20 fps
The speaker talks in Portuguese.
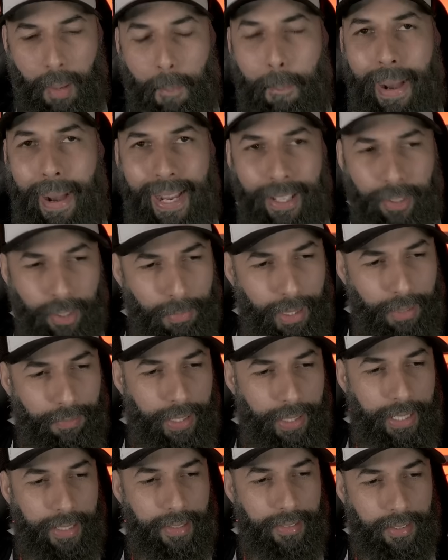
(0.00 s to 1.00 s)
mais uma
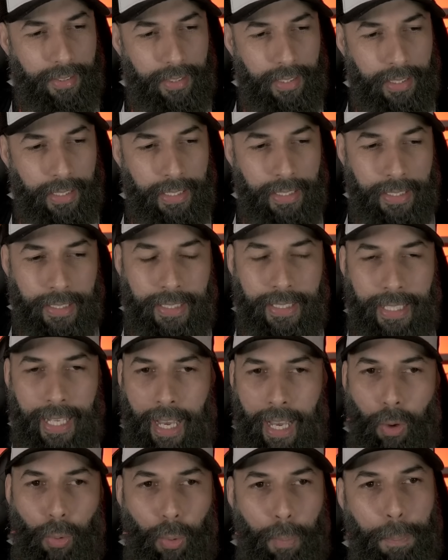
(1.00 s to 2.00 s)
vez, que
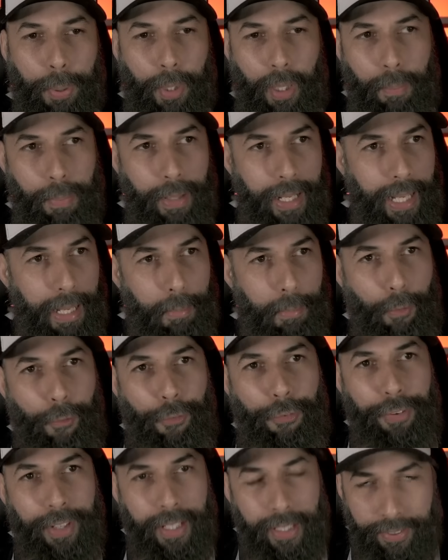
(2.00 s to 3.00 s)
é um problema,
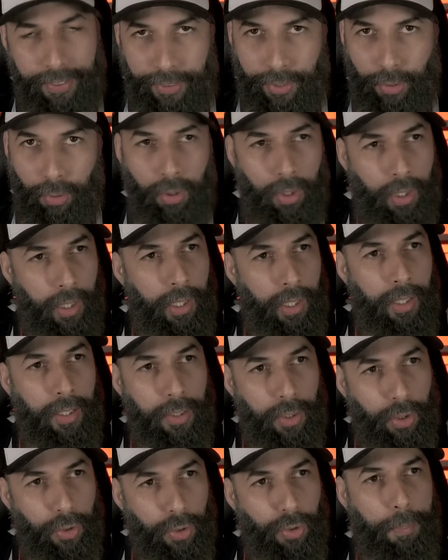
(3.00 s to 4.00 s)
um vício
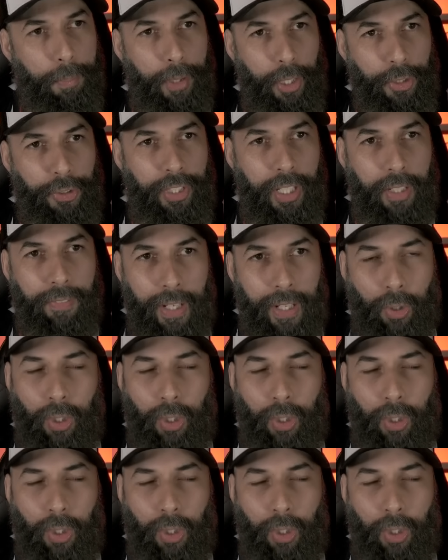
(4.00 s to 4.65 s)
que o Zubeldia vem